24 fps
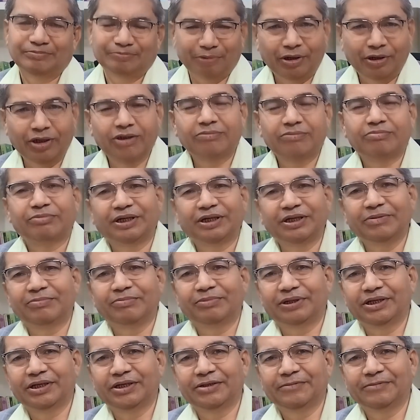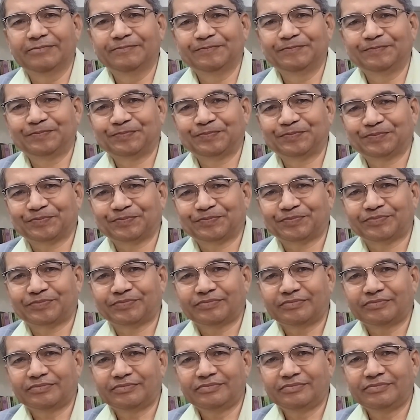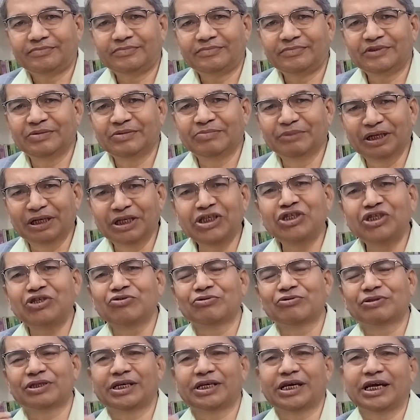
बहुत बड़े बड़े मनीषियों से